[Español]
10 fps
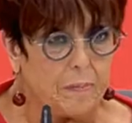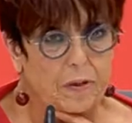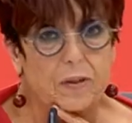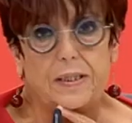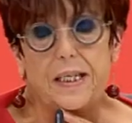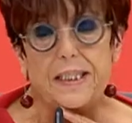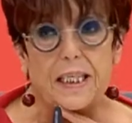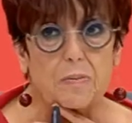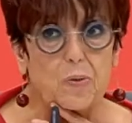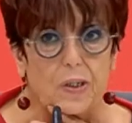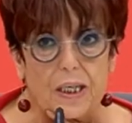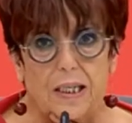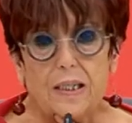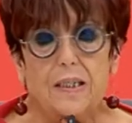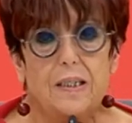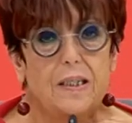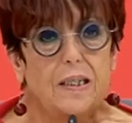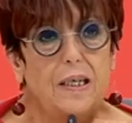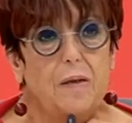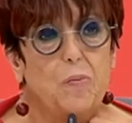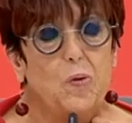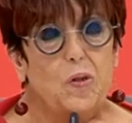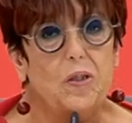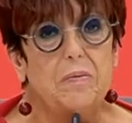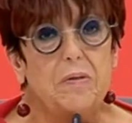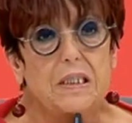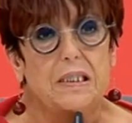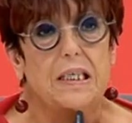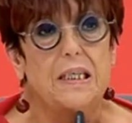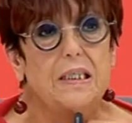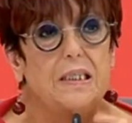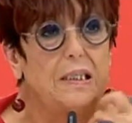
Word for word: Pero intentas buscar el punto de vista